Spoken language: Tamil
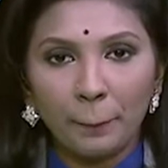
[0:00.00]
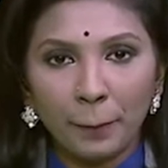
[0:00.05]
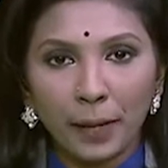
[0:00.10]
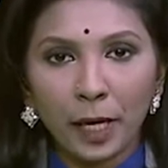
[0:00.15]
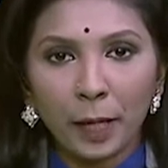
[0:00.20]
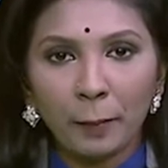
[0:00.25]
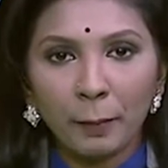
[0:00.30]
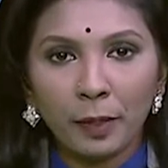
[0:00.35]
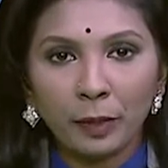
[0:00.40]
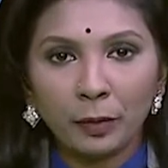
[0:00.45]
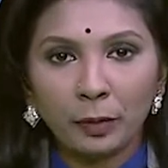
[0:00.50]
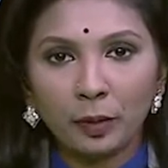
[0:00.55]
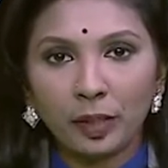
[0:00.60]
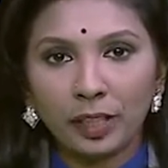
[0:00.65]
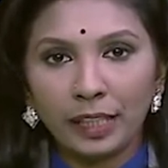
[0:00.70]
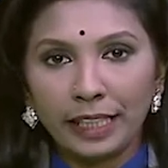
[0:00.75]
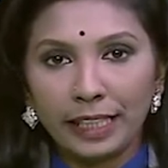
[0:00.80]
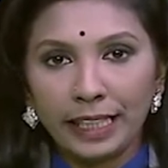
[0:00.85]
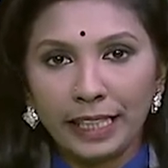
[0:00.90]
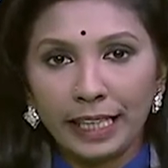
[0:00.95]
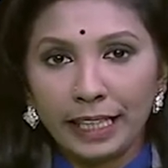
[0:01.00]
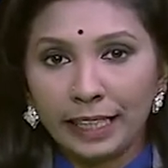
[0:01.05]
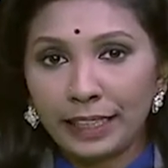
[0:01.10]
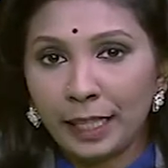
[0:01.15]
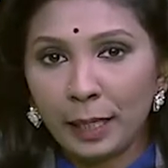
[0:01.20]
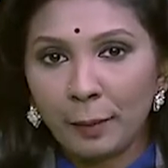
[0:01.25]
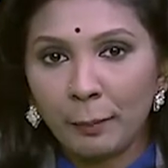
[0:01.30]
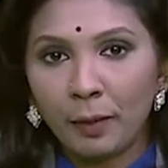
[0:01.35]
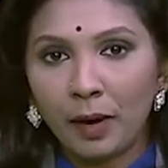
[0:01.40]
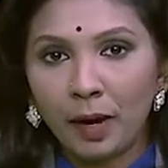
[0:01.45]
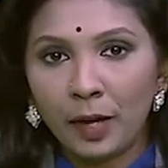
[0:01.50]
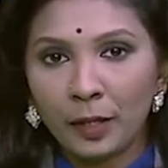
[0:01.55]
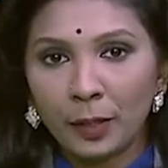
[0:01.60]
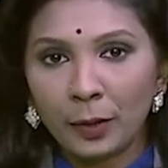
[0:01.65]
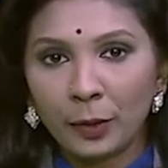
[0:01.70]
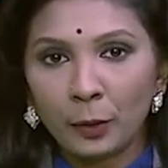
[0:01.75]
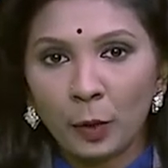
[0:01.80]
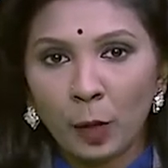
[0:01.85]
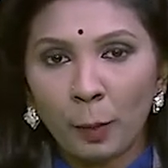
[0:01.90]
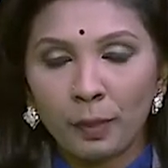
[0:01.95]
மரபணு டிஎன்ஏ
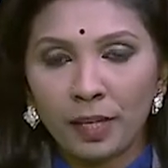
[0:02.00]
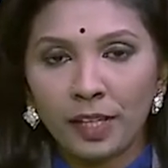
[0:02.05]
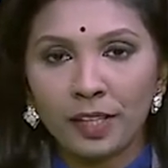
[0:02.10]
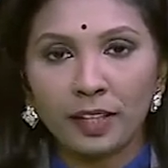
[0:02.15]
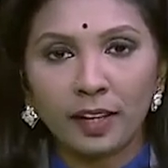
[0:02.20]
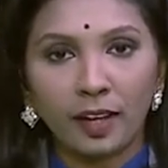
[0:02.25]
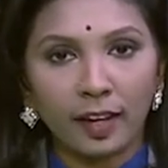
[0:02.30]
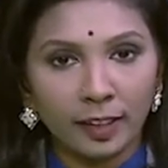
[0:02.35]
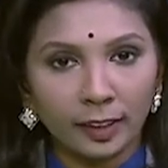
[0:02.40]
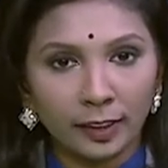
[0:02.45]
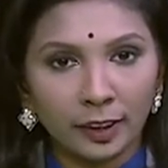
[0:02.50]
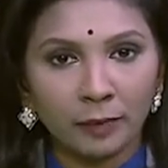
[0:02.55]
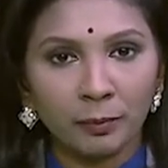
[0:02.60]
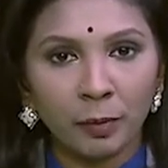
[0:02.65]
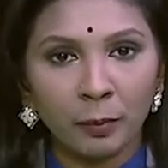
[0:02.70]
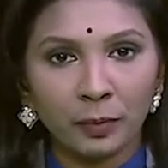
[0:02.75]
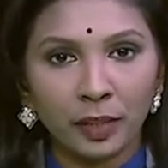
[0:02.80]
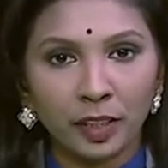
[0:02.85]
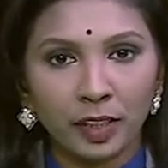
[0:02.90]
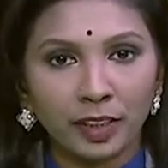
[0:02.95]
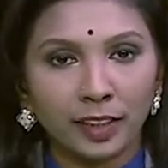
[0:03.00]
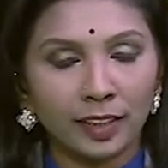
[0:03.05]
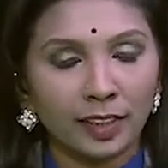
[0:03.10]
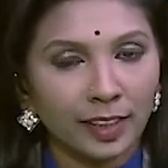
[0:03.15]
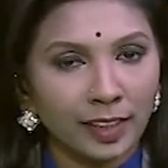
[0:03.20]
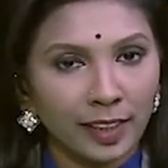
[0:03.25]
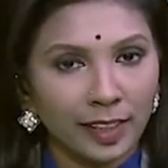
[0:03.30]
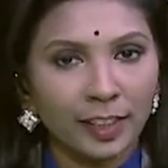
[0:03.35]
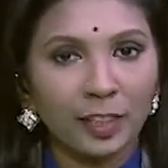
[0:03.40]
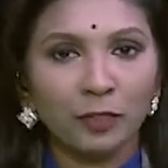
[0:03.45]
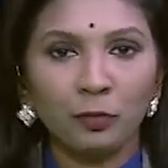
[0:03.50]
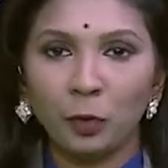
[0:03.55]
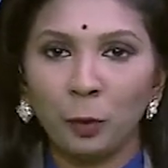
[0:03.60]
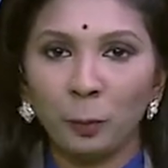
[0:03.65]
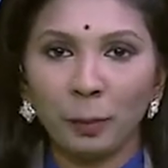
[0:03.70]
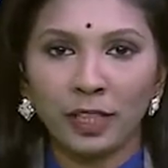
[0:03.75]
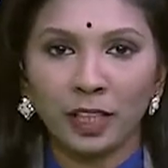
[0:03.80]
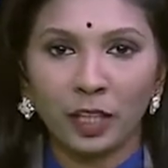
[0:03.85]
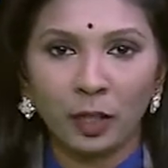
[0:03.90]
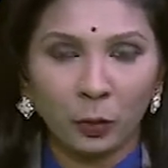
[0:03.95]
மாறிடும் அப்படின்ற அச்சமும் இருக்குது இது
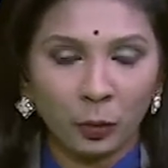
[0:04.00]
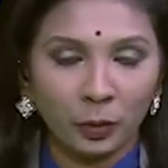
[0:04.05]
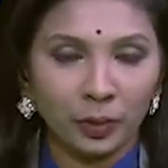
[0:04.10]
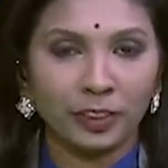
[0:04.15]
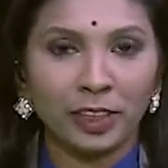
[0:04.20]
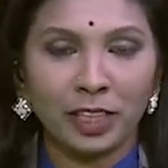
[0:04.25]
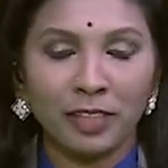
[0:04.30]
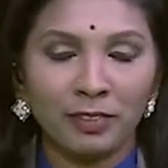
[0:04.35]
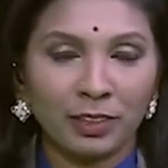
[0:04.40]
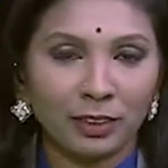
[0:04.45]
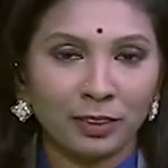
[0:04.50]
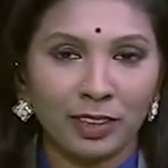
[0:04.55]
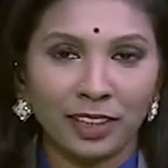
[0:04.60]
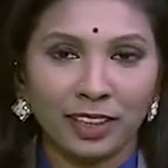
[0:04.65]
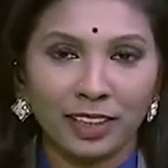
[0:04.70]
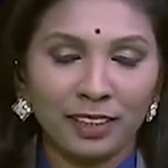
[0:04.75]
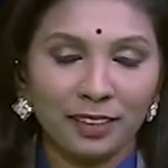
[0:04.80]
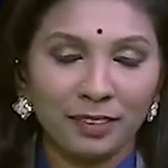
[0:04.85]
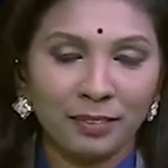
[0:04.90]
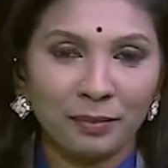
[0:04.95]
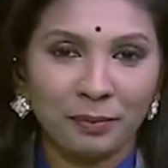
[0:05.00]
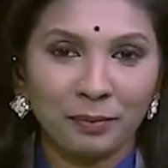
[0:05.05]
உண்மையா கொஞ்சம் தெளிவாக சொல்லுங்கள்